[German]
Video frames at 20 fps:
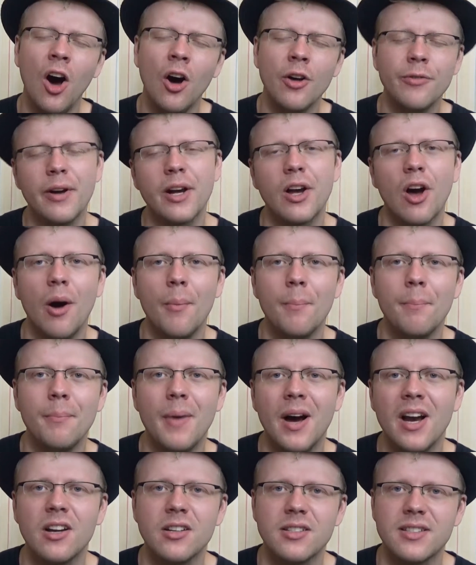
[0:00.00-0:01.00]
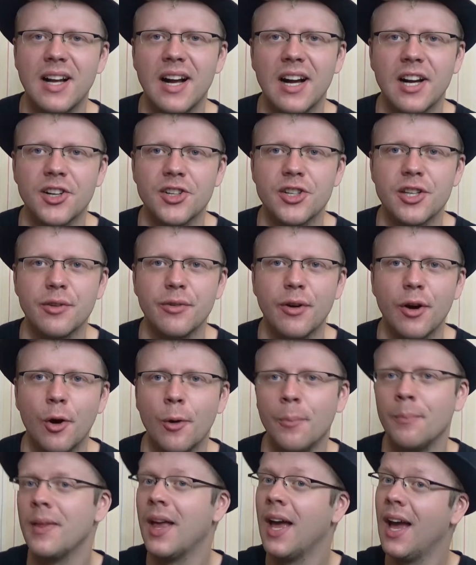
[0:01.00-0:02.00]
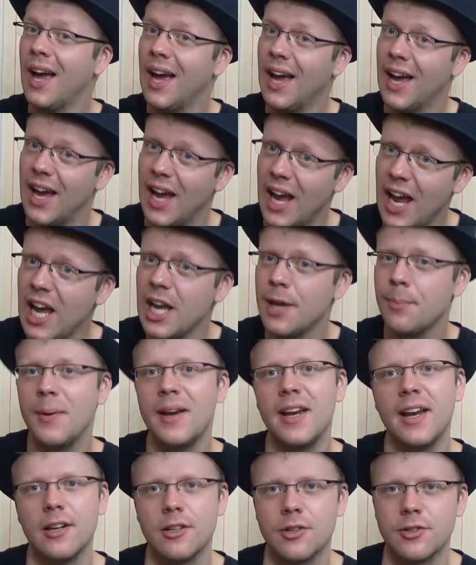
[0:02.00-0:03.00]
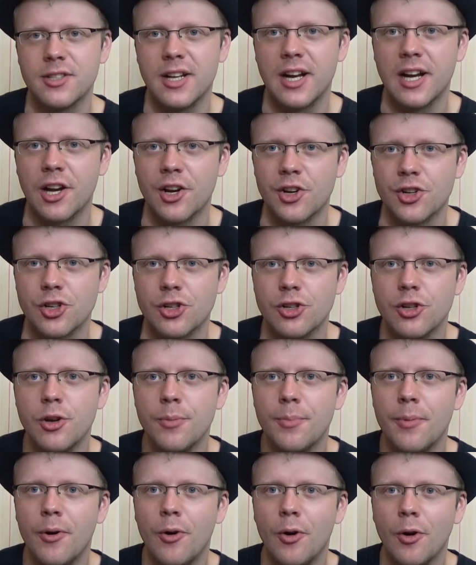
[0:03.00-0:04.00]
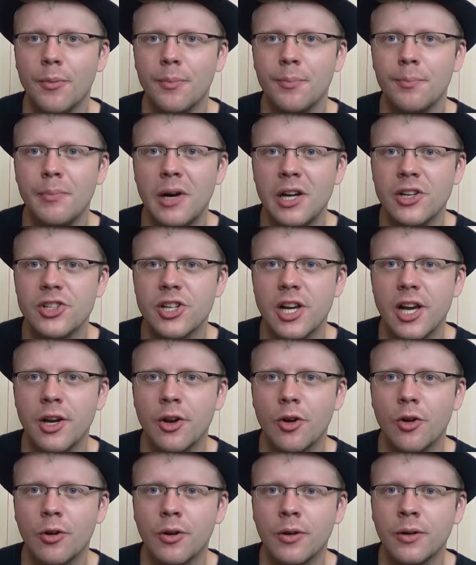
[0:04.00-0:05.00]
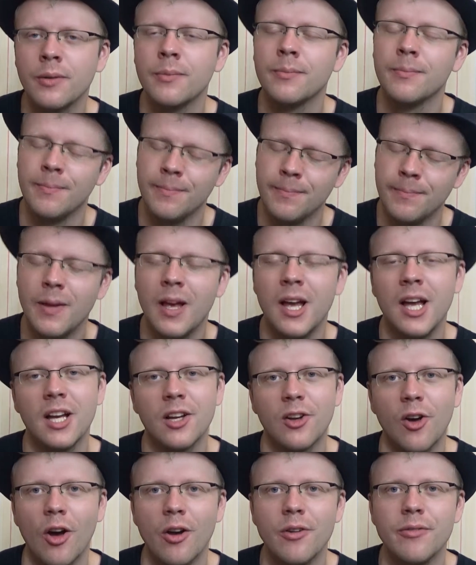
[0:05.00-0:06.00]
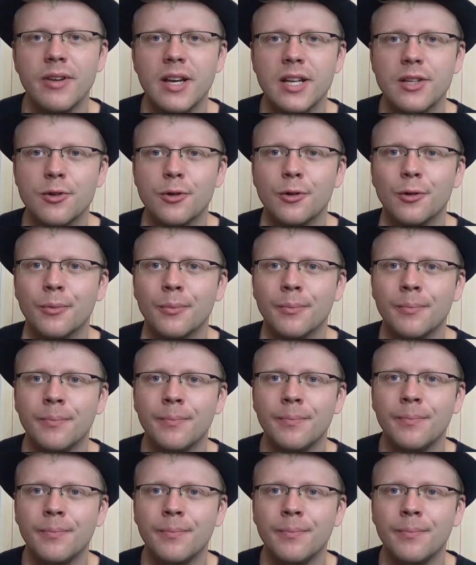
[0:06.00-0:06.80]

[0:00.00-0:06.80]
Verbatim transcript: und willkommen bei Nostalgisch TV. Ich bin der nostalgische Typ und manche Erinnerungen können wehtun.